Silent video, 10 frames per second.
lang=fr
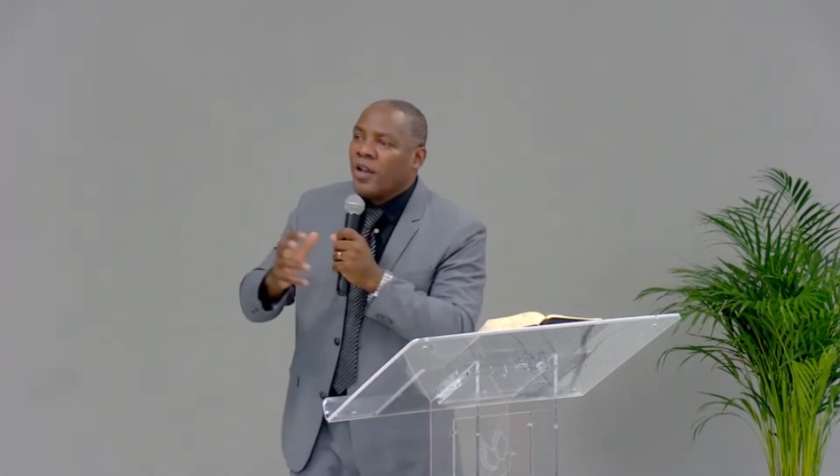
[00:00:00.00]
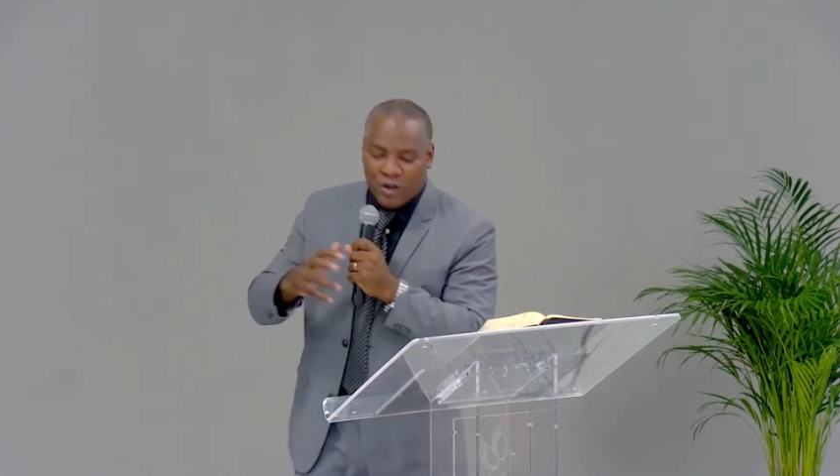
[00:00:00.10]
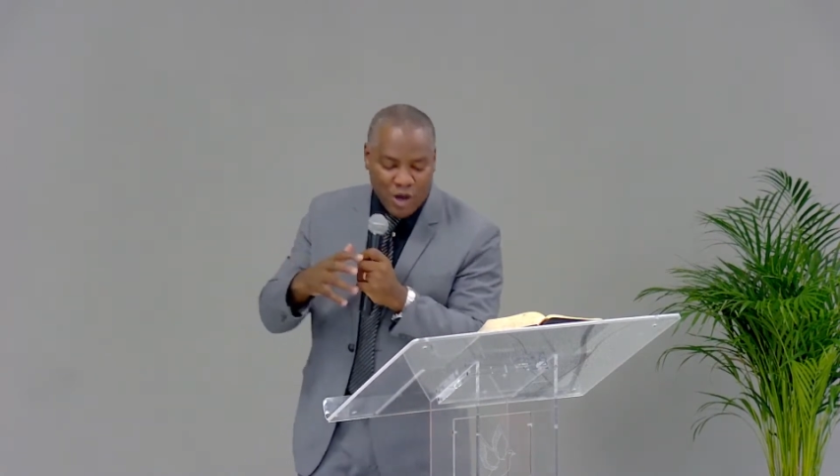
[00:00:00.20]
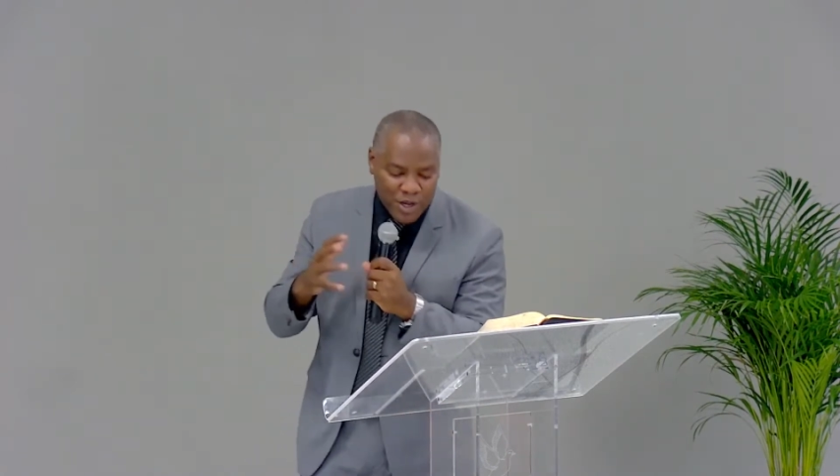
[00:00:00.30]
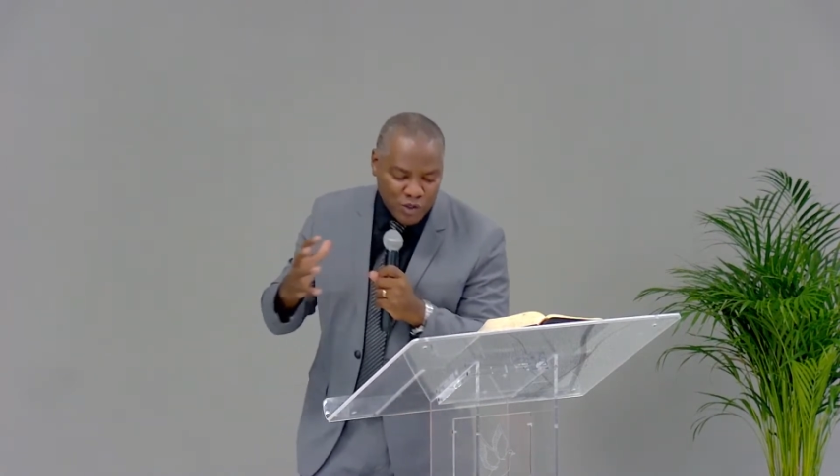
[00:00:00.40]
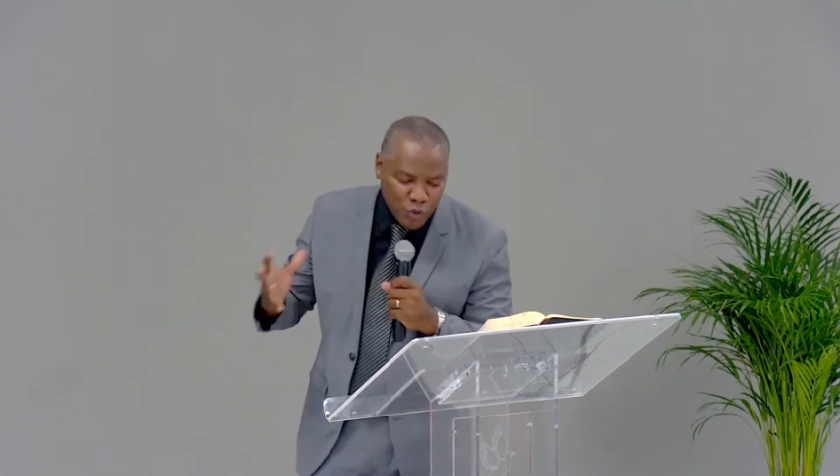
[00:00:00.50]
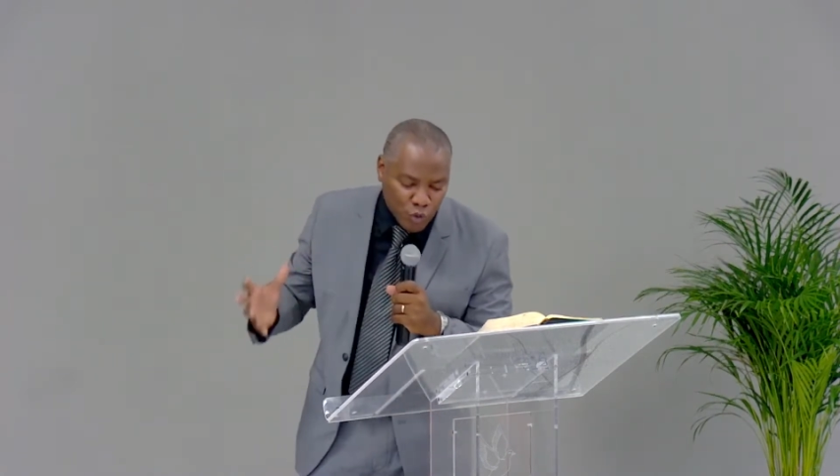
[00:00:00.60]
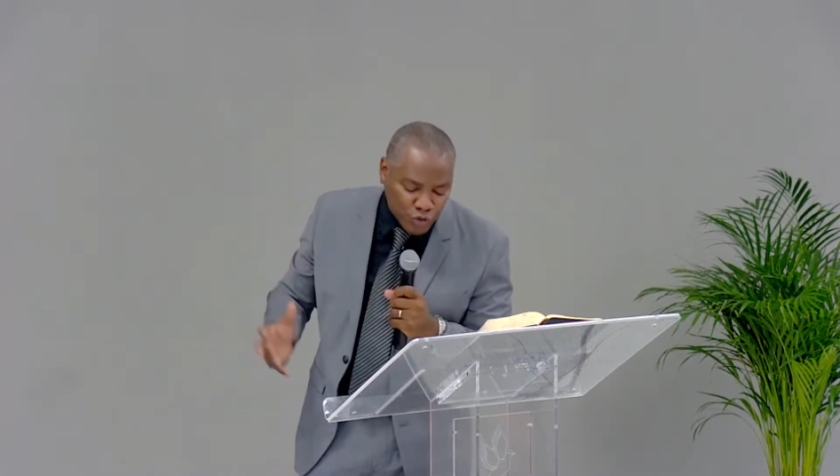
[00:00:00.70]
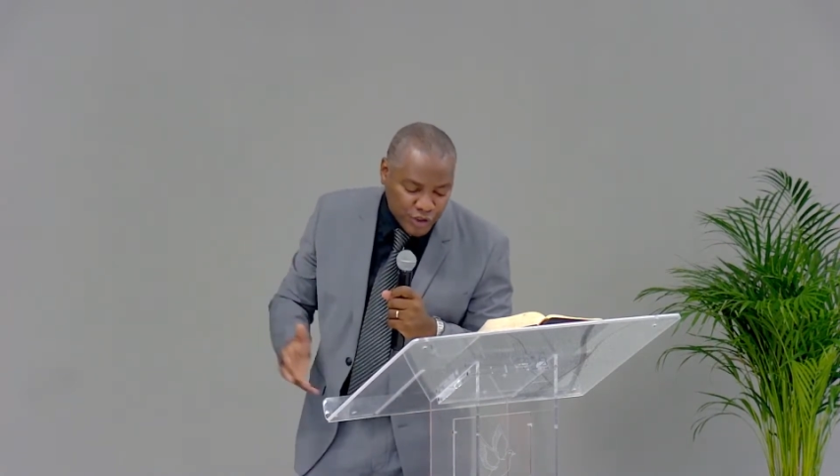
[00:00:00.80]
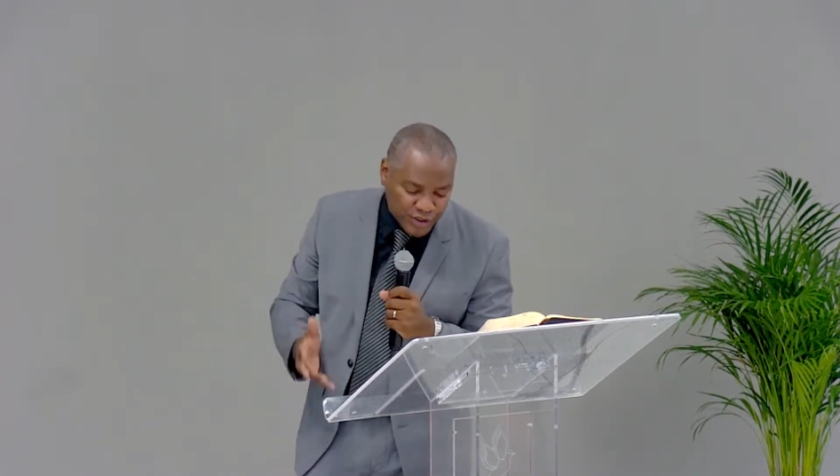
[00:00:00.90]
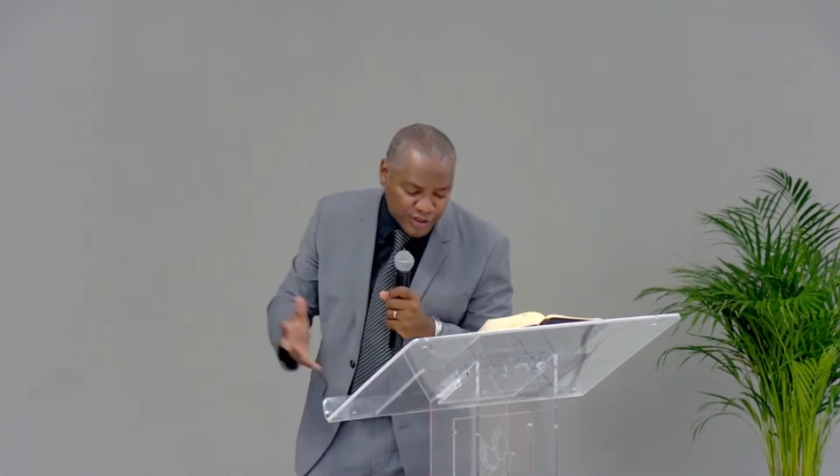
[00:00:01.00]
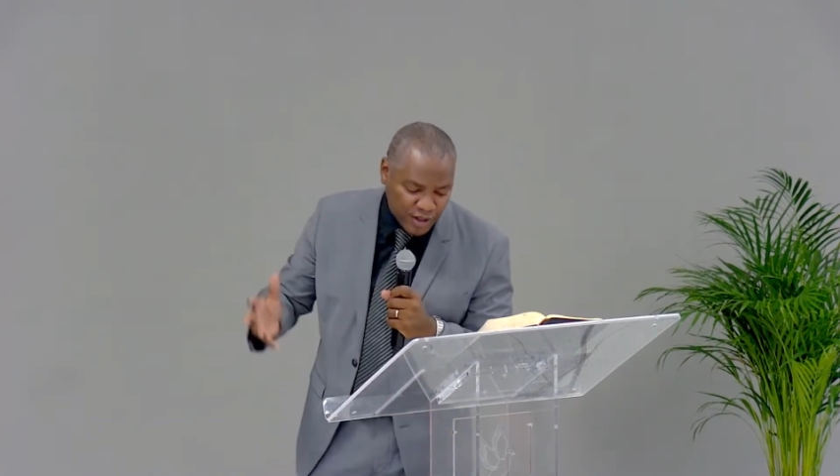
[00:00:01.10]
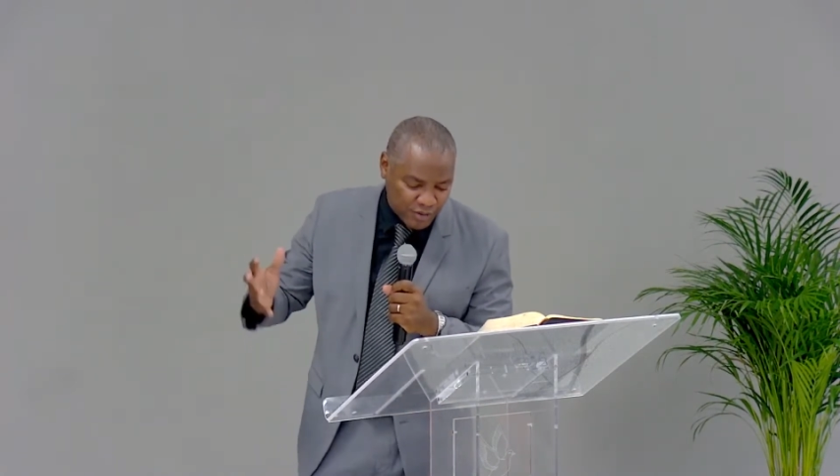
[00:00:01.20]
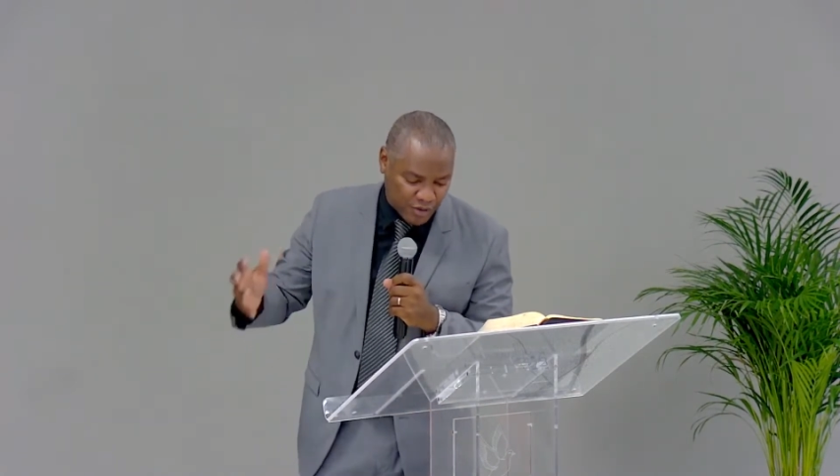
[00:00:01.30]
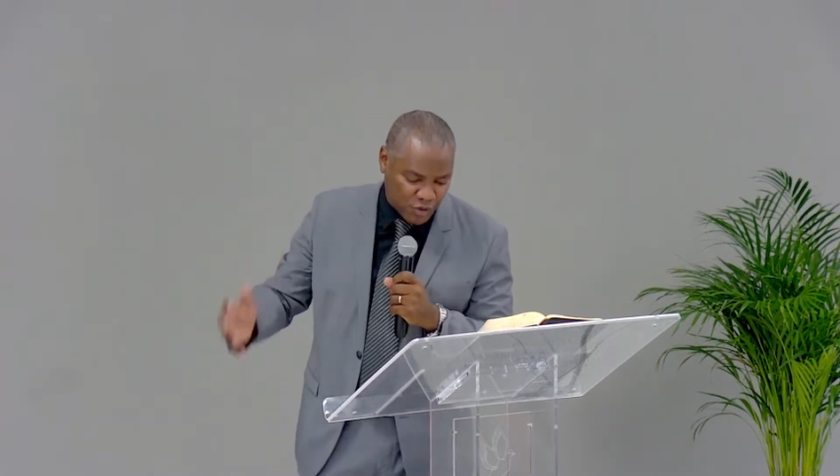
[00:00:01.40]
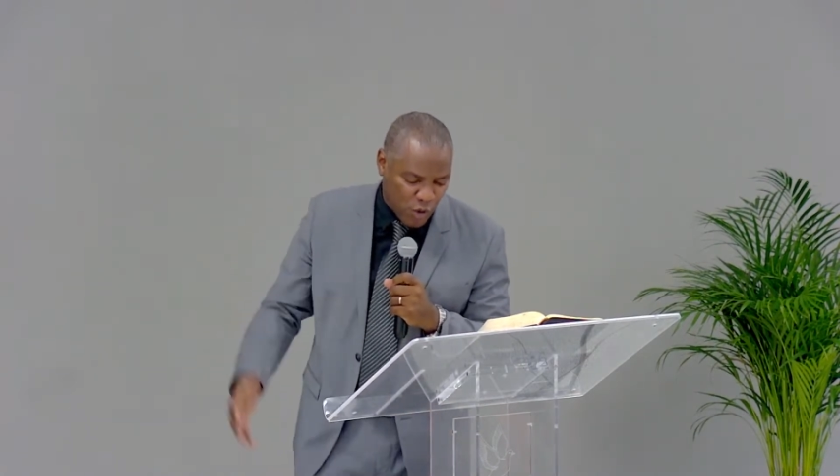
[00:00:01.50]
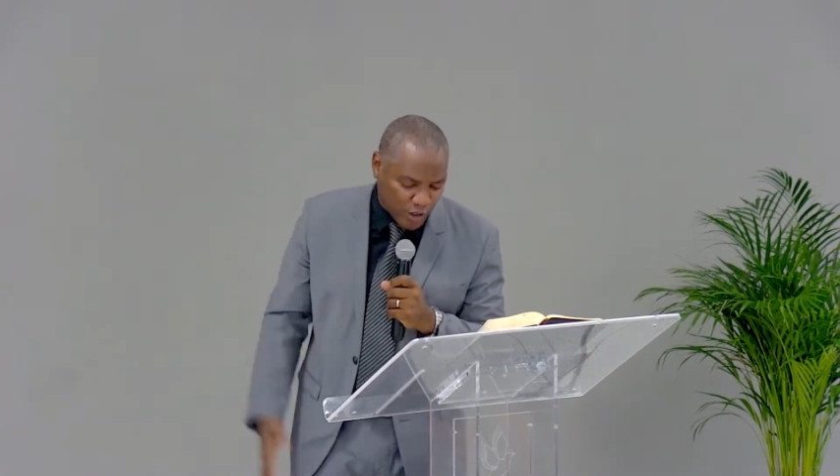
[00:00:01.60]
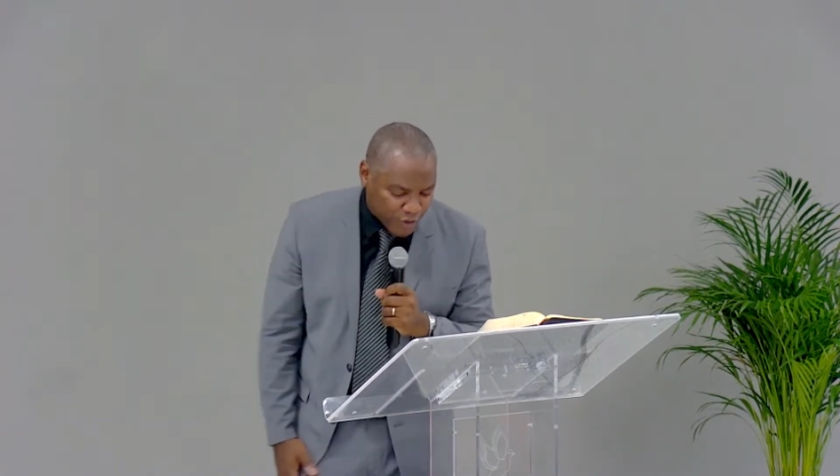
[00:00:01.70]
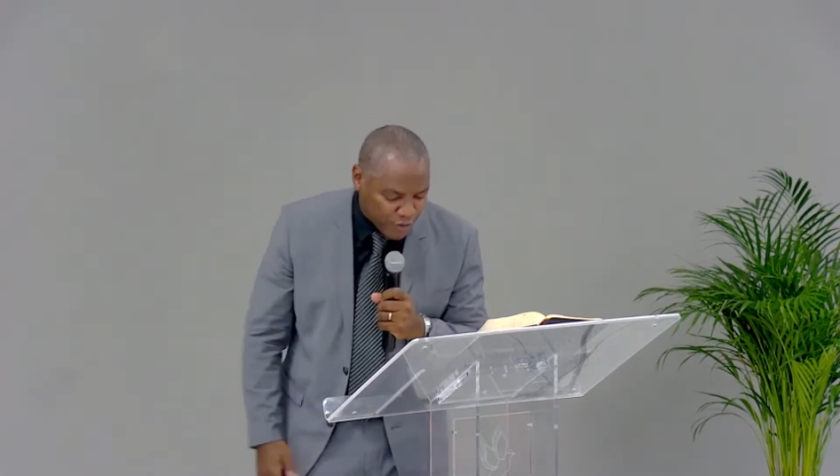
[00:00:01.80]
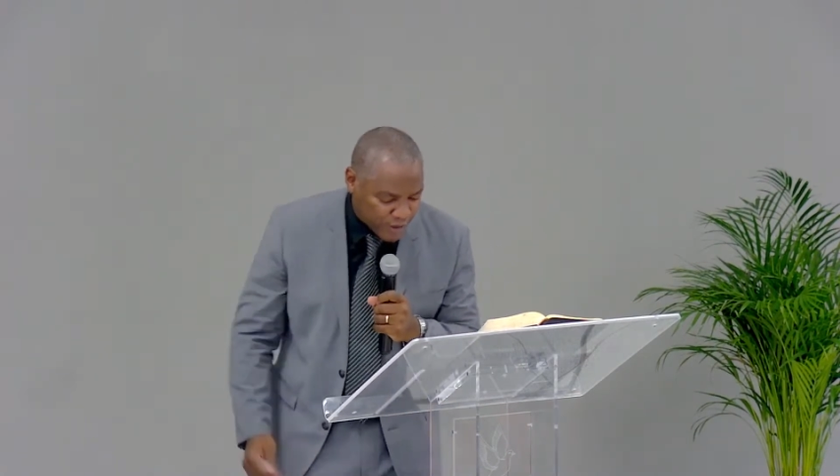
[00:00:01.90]
comme un lion rugissant,
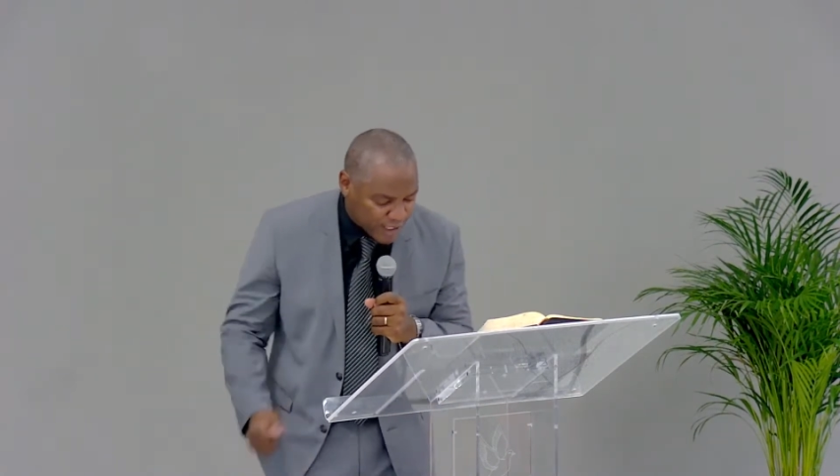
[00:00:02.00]
quoique, il est